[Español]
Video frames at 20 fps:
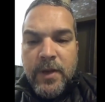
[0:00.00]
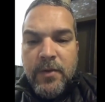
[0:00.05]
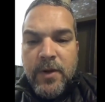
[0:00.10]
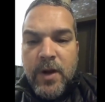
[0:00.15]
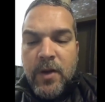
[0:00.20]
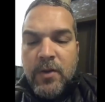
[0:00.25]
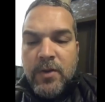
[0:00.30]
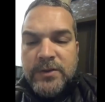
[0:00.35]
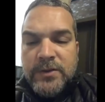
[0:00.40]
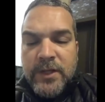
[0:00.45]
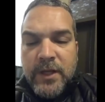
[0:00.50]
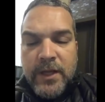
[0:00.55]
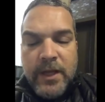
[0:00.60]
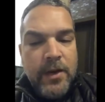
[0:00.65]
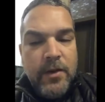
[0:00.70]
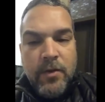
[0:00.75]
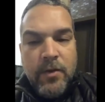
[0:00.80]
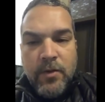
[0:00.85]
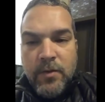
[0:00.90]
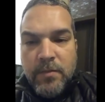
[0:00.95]
una cosa
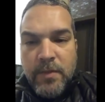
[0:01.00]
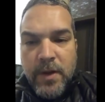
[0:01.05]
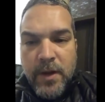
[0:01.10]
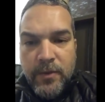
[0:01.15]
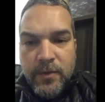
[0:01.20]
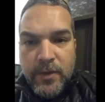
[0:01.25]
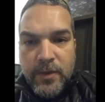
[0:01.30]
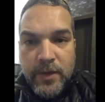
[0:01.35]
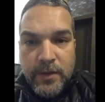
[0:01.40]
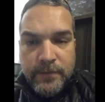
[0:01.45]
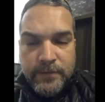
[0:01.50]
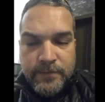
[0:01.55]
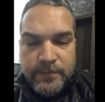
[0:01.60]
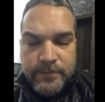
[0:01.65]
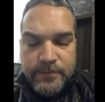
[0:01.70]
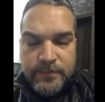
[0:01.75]
que no nos va a ayudar